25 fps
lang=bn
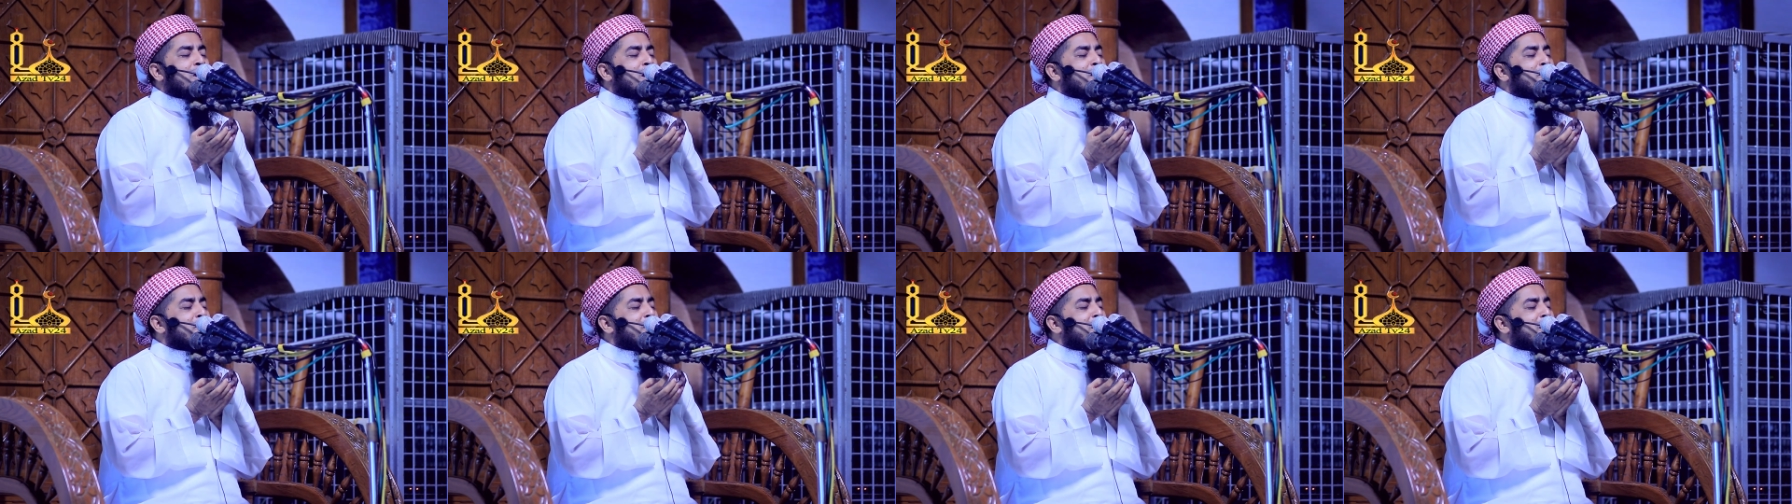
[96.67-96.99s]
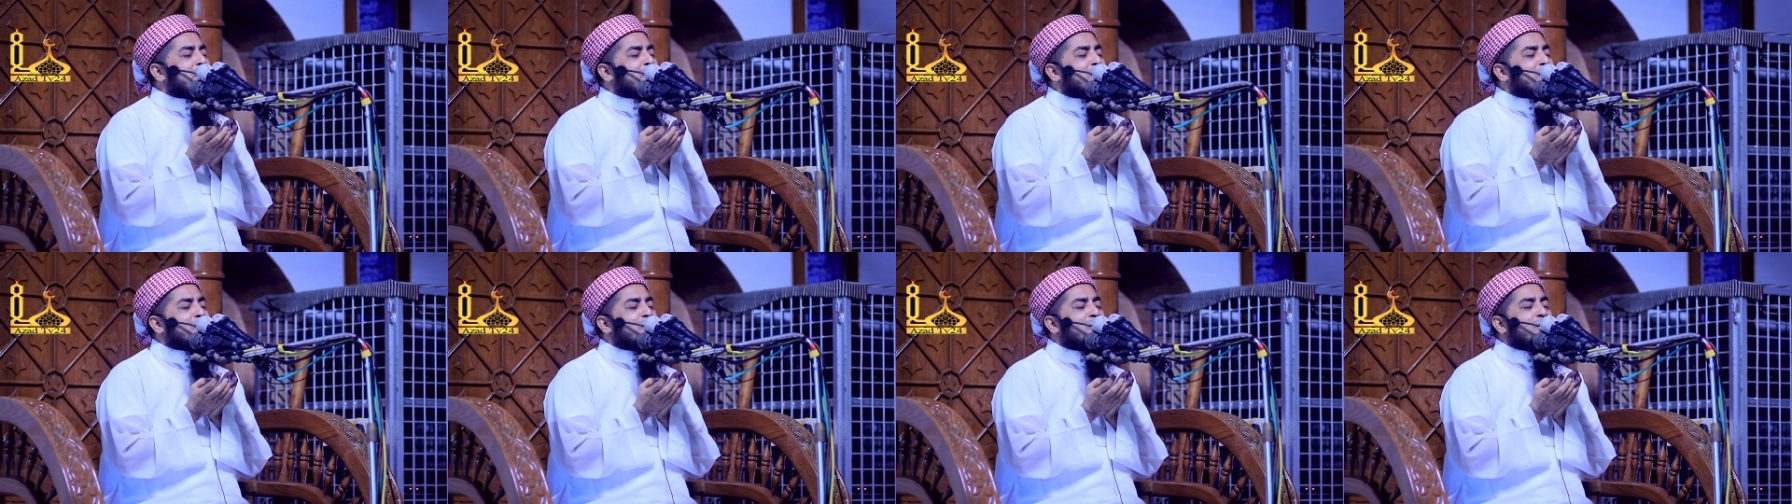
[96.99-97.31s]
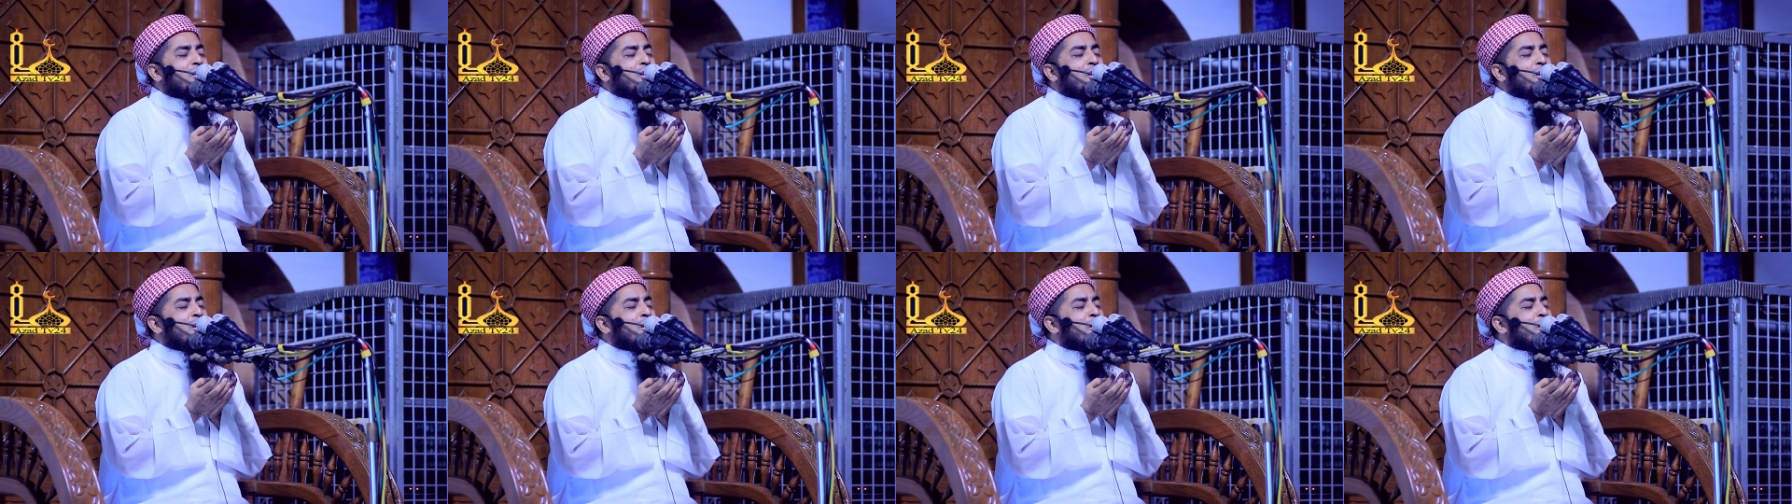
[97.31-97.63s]
আবার
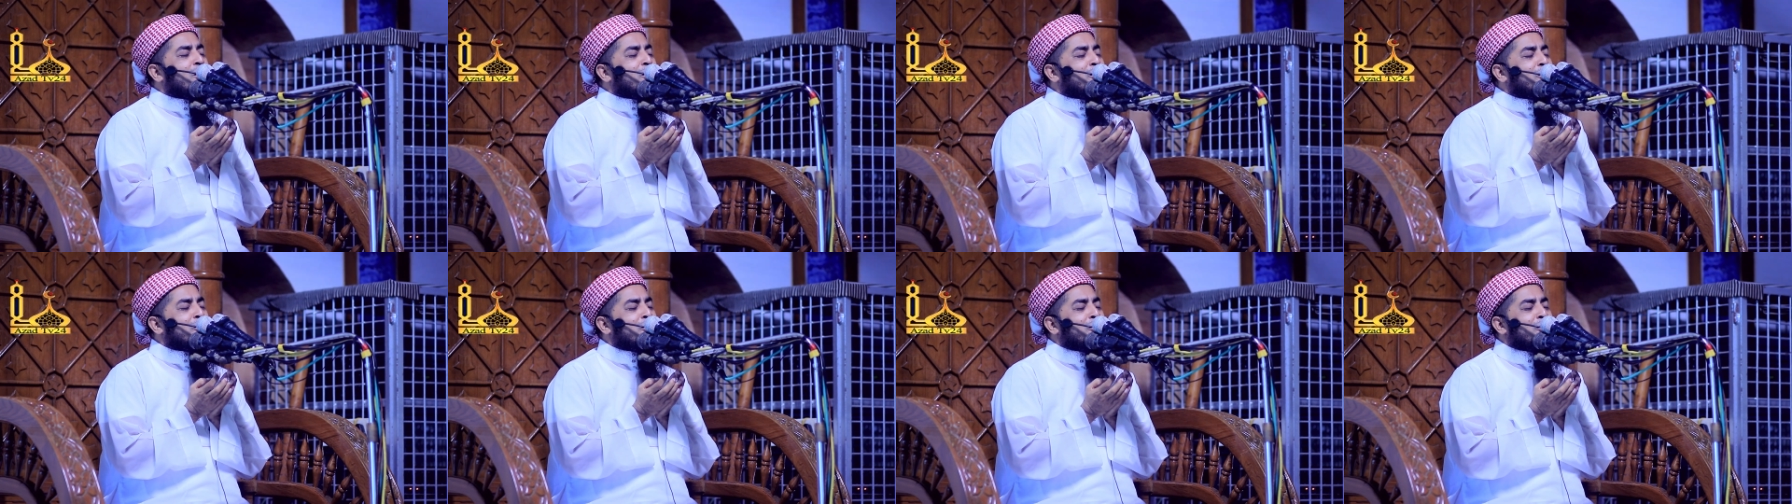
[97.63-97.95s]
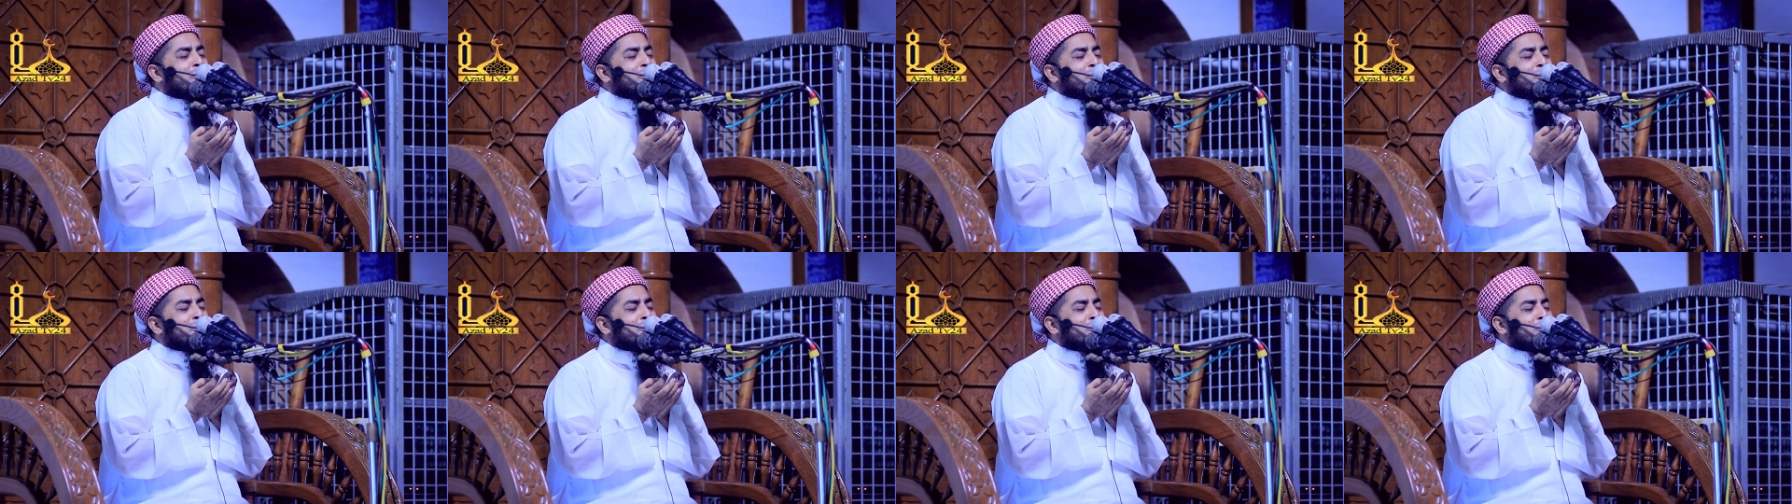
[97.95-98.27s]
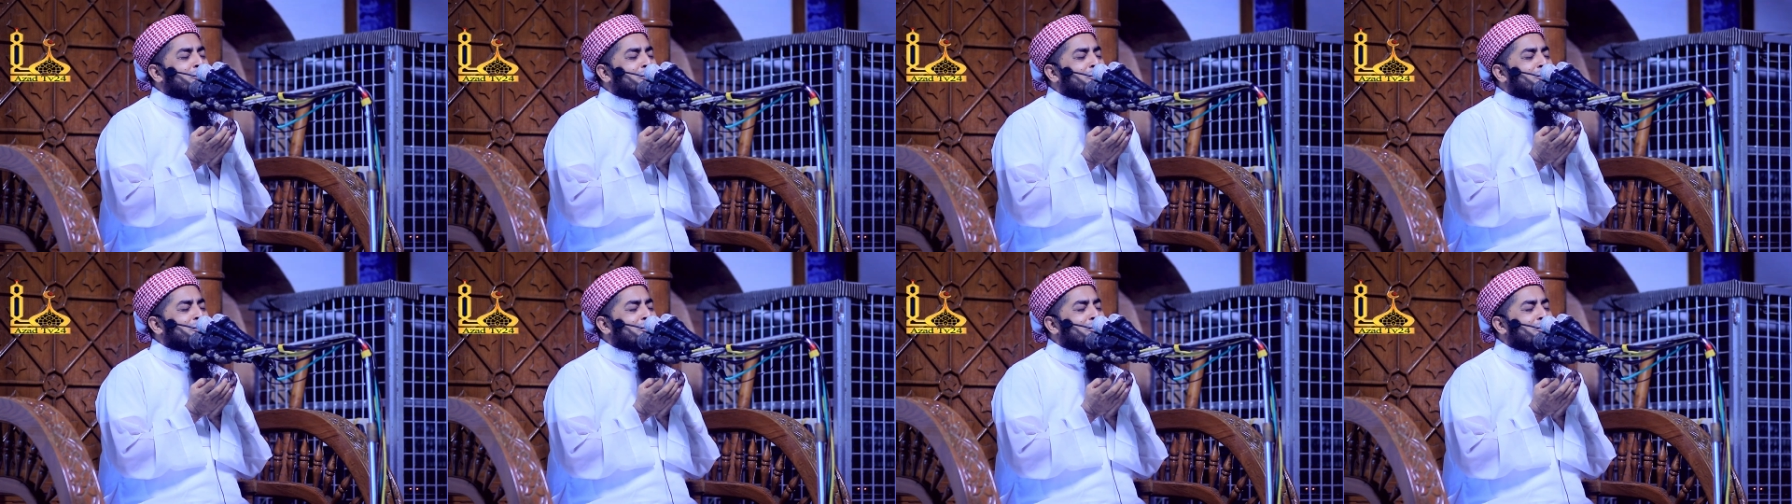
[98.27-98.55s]
ঘর করত